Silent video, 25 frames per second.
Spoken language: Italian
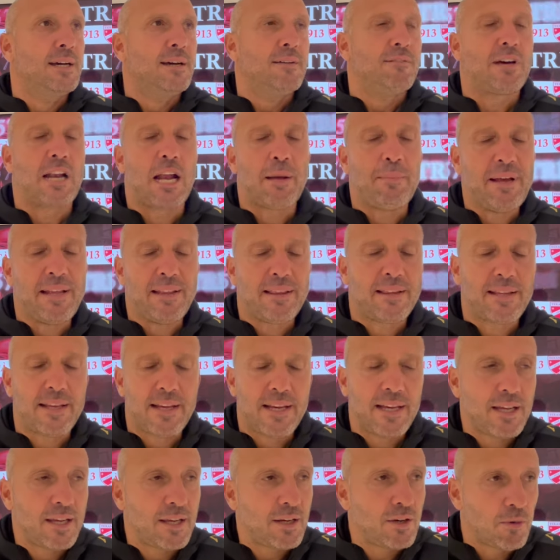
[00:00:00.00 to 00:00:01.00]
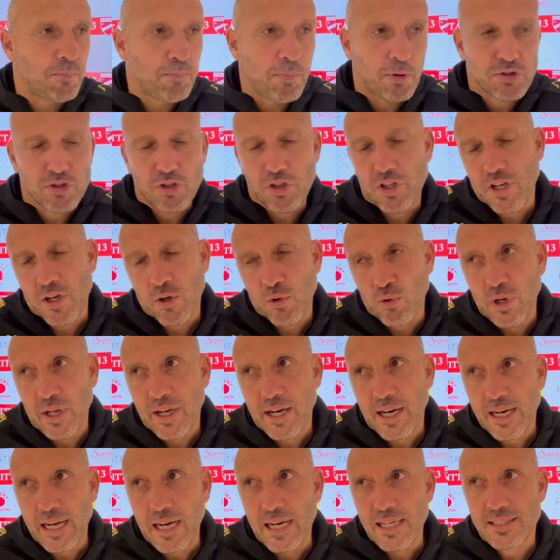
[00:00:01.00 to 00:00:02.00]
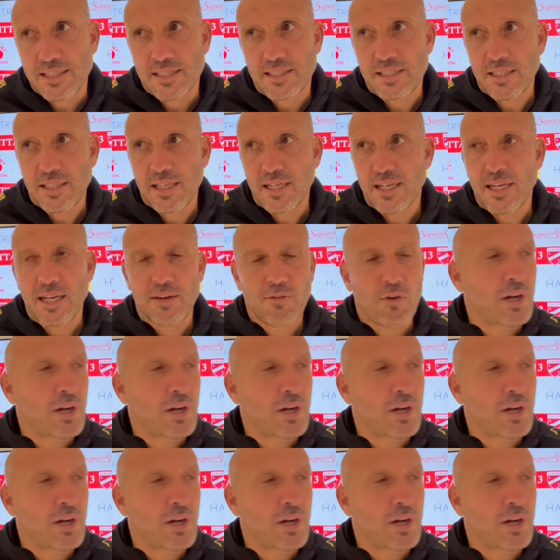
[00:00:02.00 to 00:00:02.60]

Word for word: Veramente non posso dire nulla ai ragazzi, eh,